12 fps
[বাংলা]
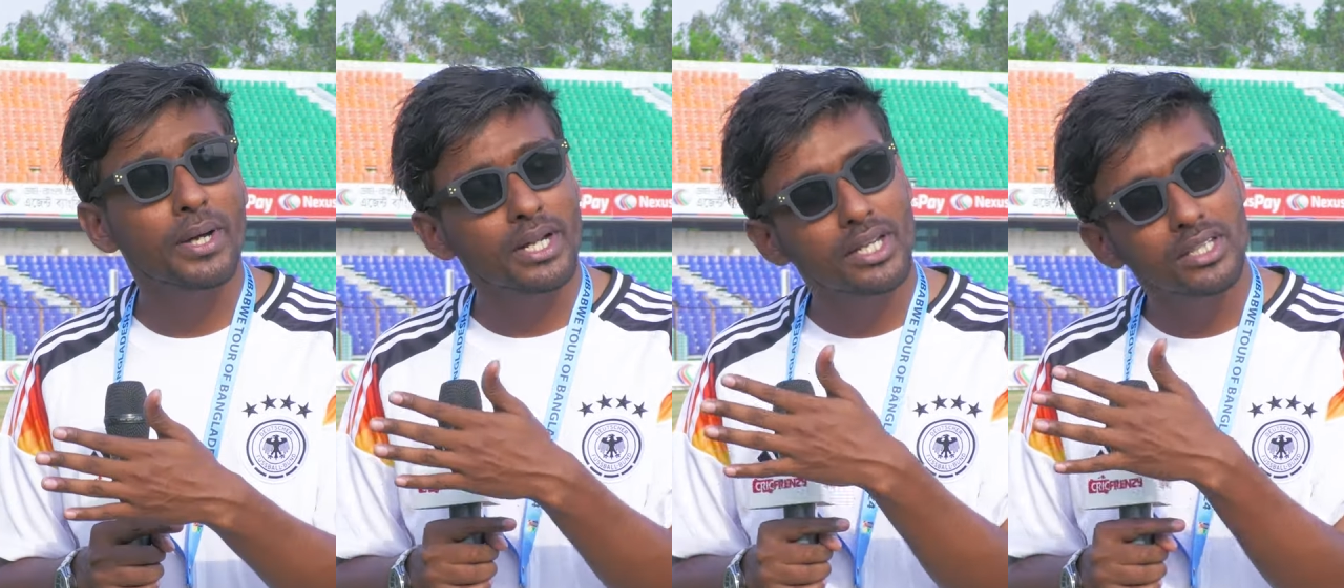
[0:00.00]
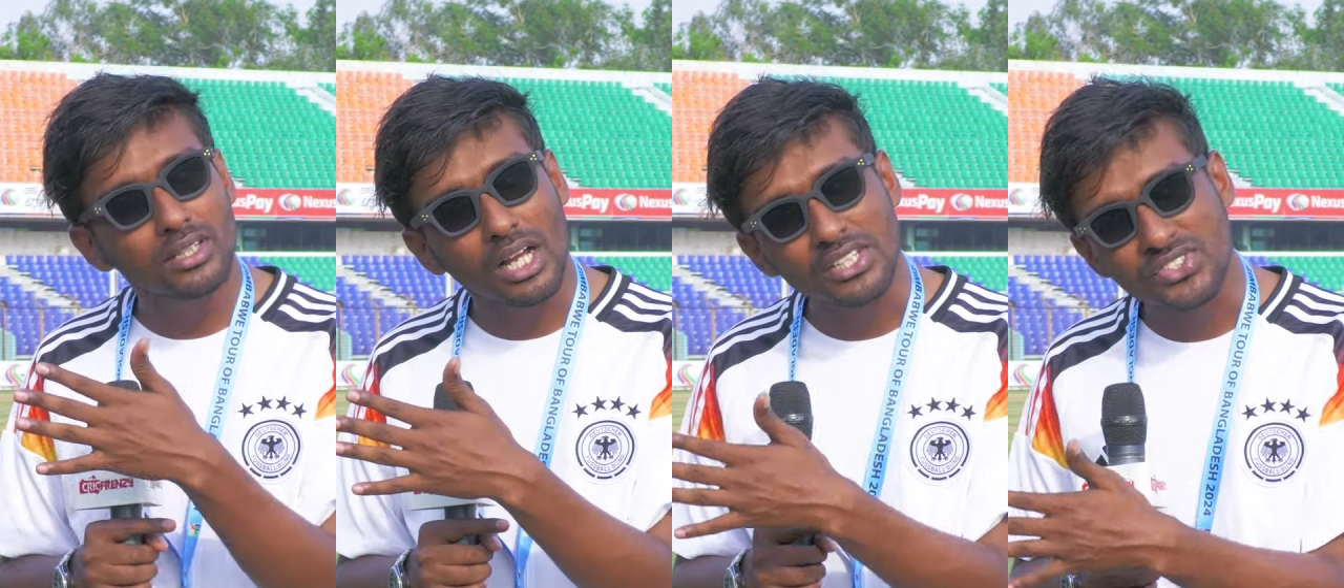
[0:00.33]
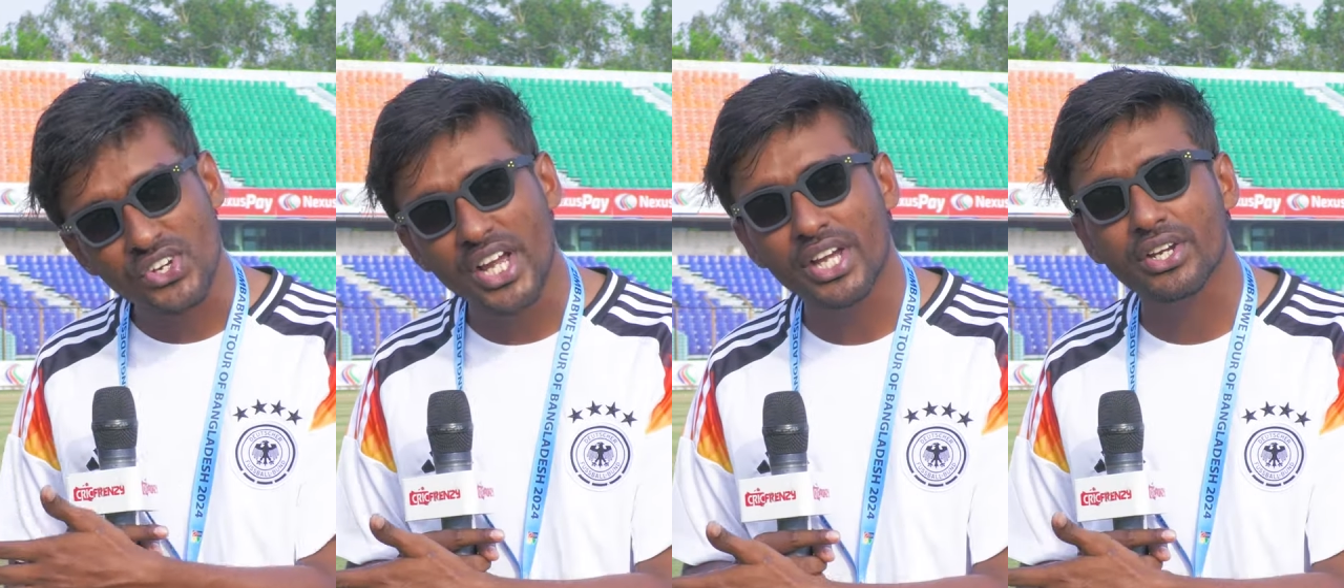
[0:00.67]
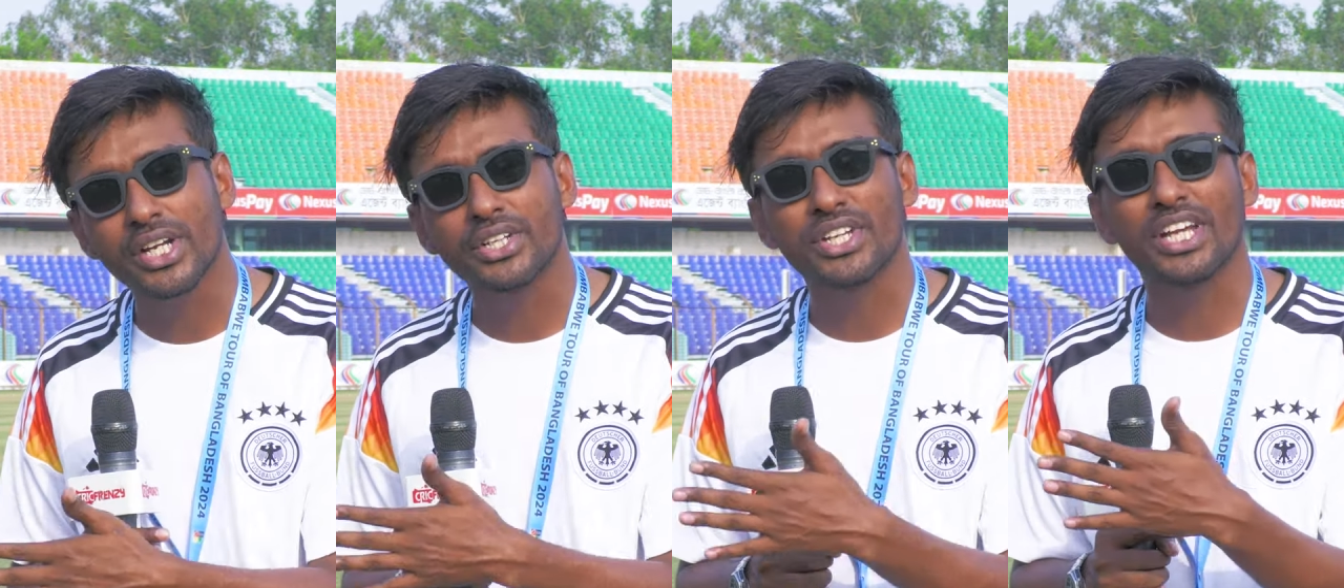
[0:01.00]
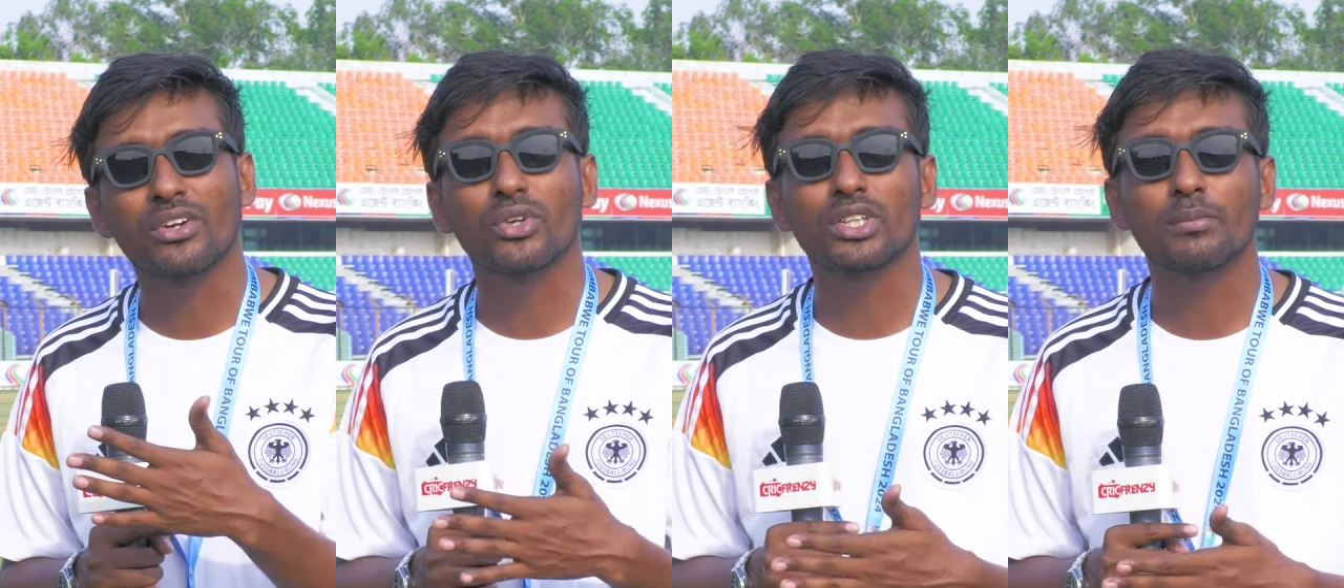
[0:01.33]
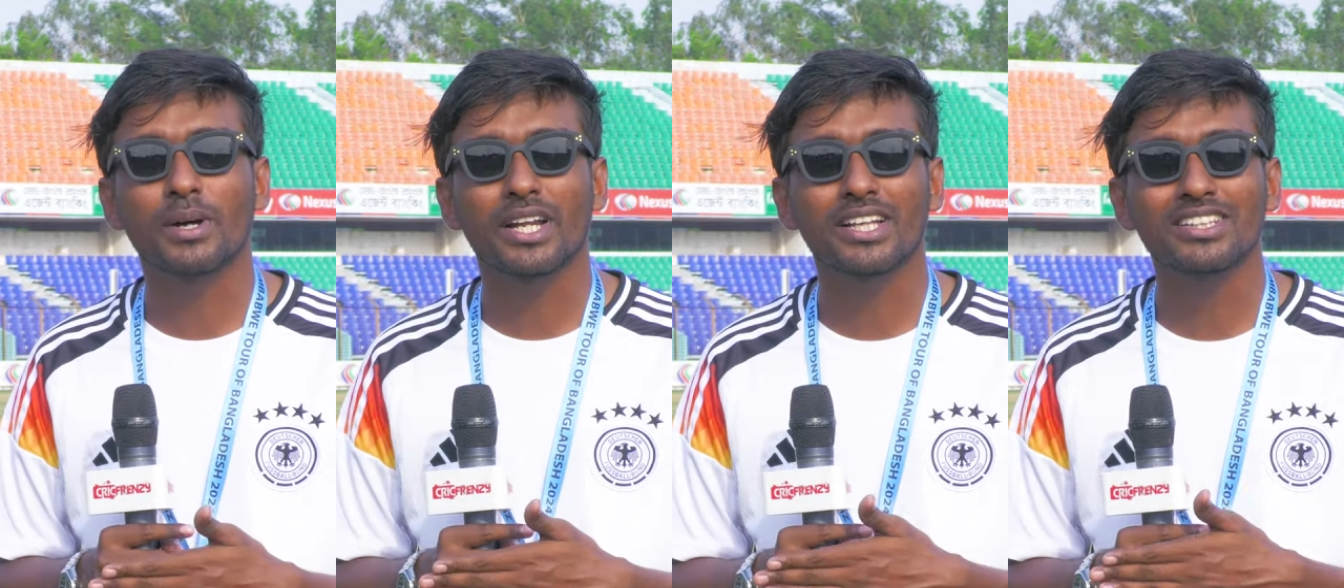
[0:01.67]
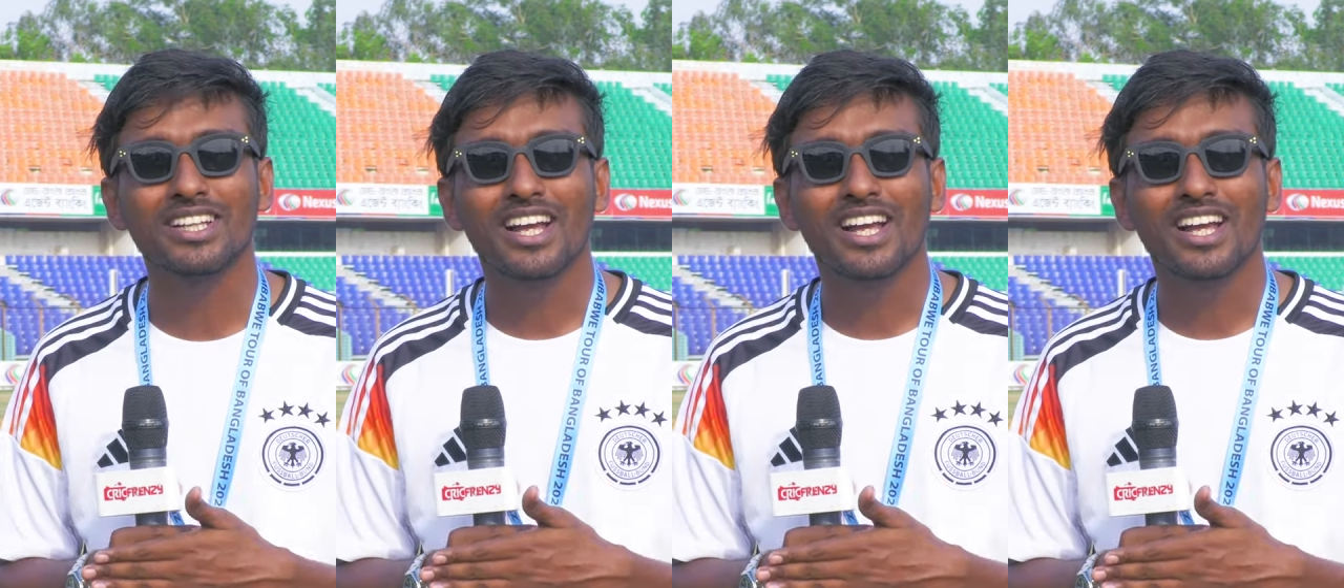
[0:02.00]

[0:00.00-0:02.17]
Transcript: পারেন স্ট্রাইক রেট ঠিক করতে পারেন